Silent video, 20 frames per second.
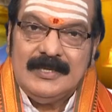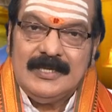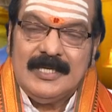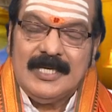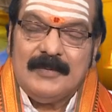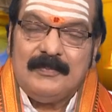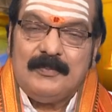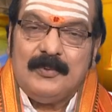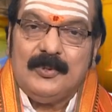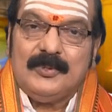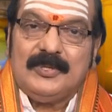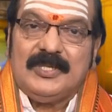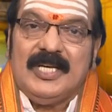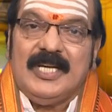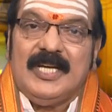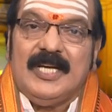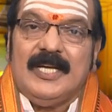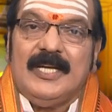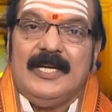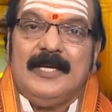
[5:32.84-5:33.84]
ఇకపోతే
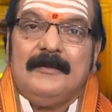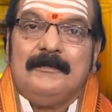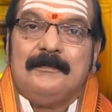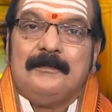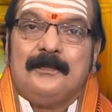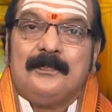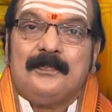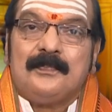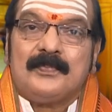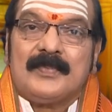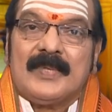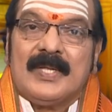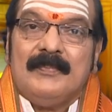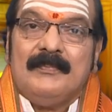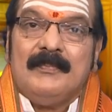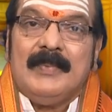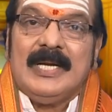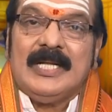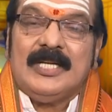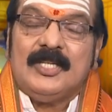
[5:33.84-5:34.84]

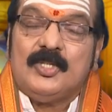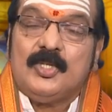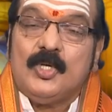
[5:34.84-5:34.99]
మనకి